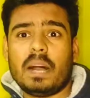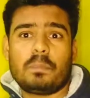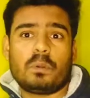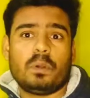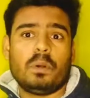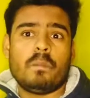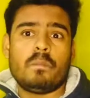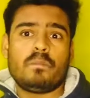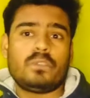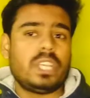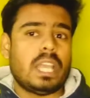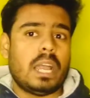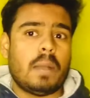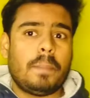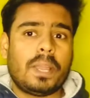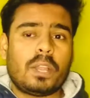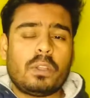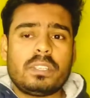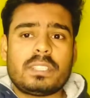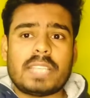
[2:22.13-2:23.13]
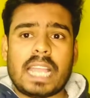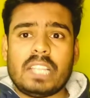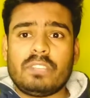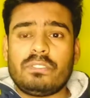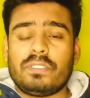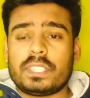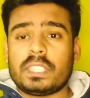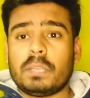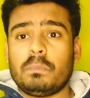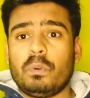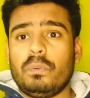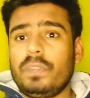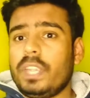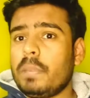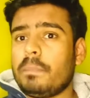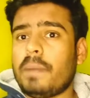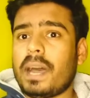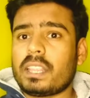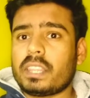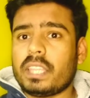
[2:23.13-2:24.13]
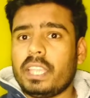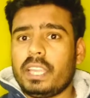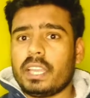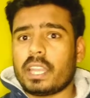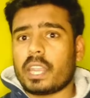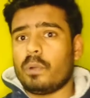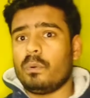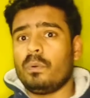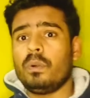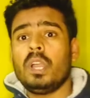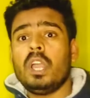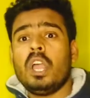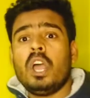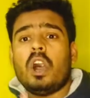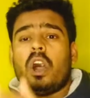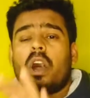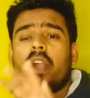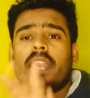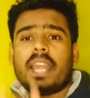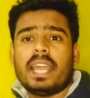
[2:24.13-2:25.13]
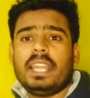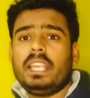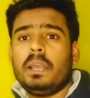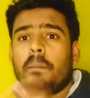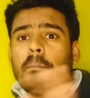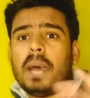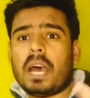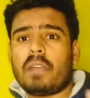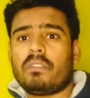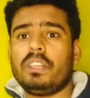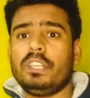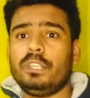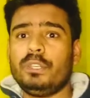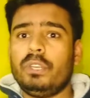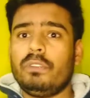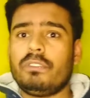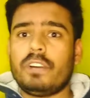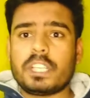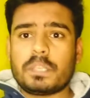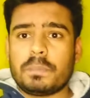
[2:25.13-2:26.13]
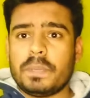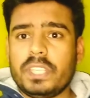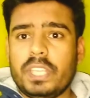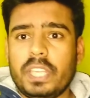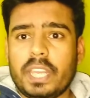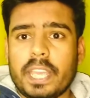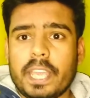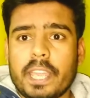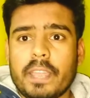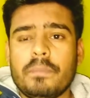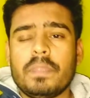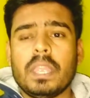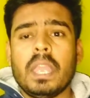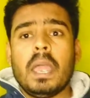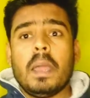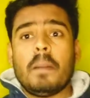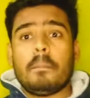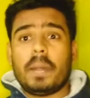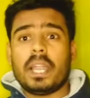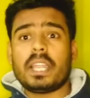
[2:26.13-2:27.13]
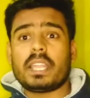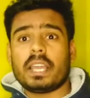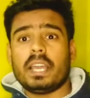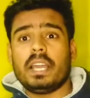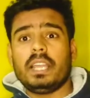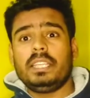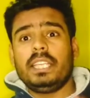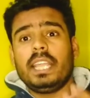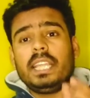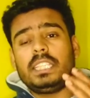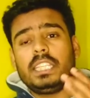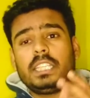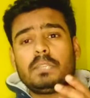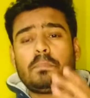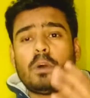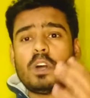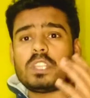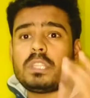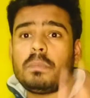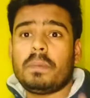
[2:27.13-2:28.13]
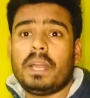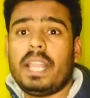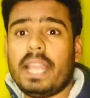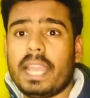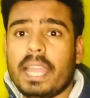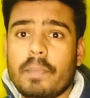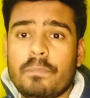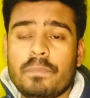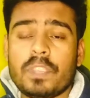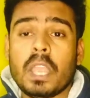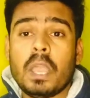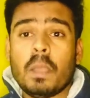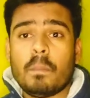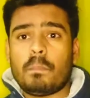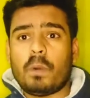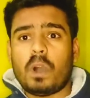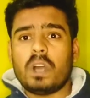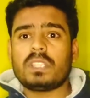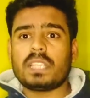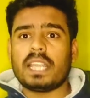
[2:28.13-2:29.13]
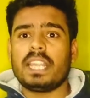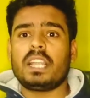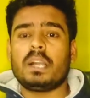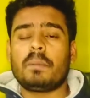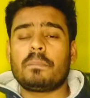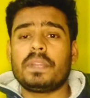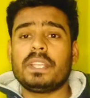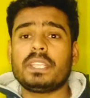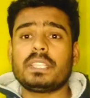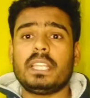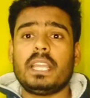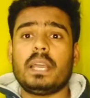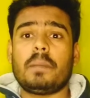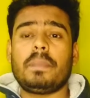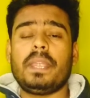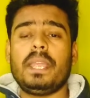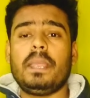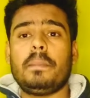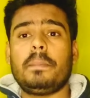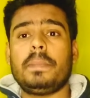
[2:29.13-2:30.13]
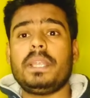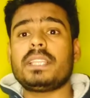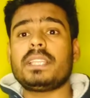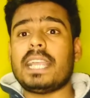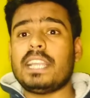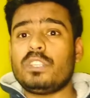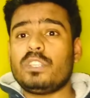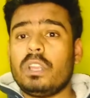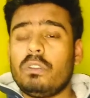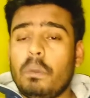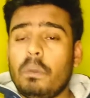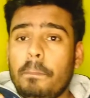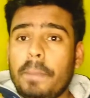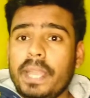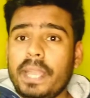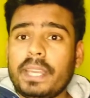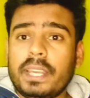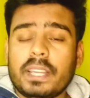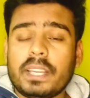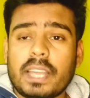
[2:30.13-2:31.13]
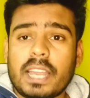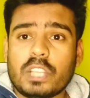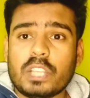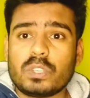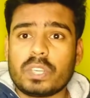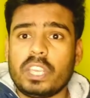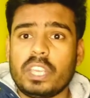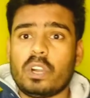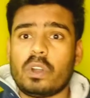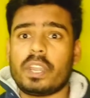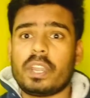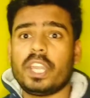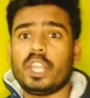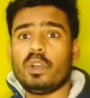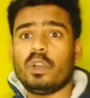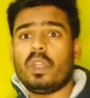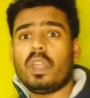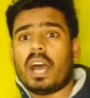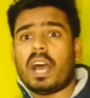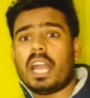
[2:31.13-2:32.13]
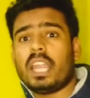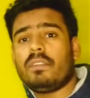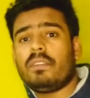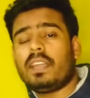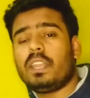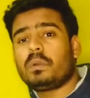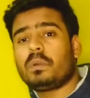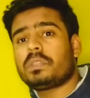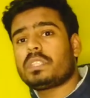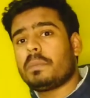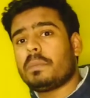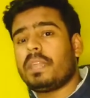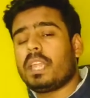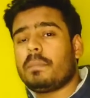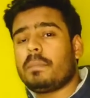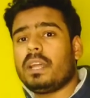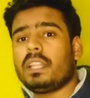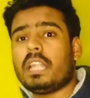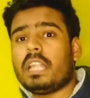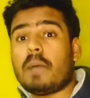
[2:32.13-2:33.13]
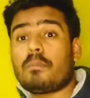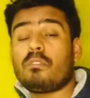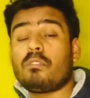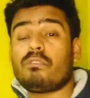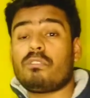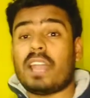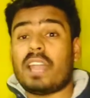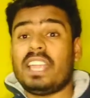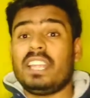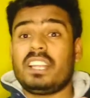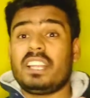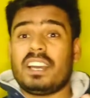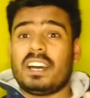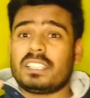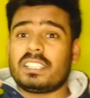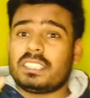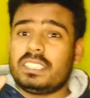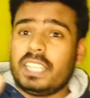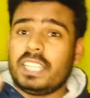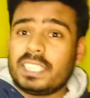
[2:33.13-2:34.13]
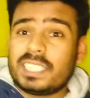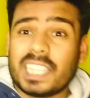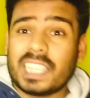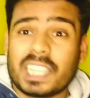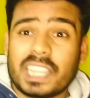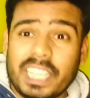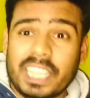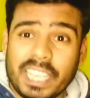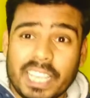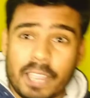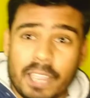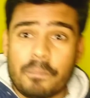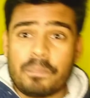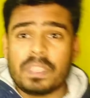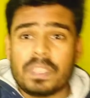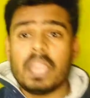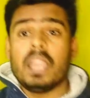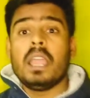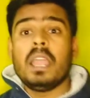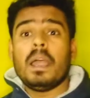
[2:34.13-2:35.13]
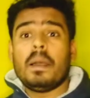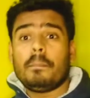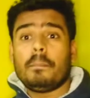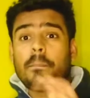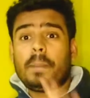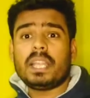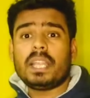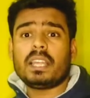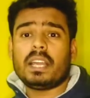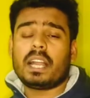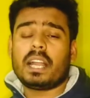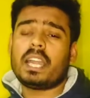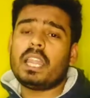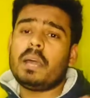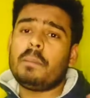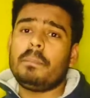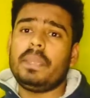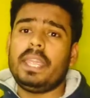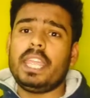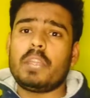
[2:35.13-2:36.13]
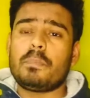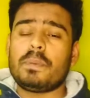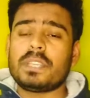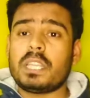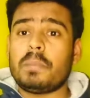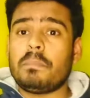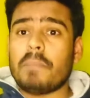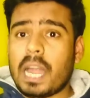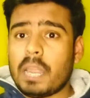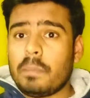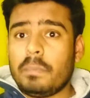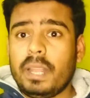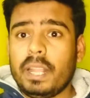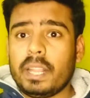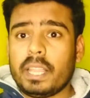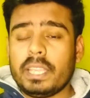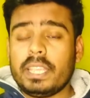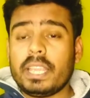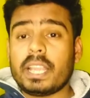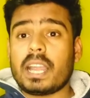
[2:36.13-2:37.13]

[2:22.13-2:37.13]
आपको जी हाँ मैं कोई साइंस फिक्शन मूवी की बात नहीं कर रहा हूँ और ना ही हम मार्वल यूनिवर्स में जी रहे हैं बट ये चीज पॉसिबल है बहुत सारी कंपनीज ने अपने डिजाइन जो है वो पेटेंट करा चुकी है ऑलरेडी और आने वाले कुछ समय के बाद में आपको फ्लाइंग कार्स दिख सकती हैं बट अगर हम एक परसेंट मान भी लेते हैं ये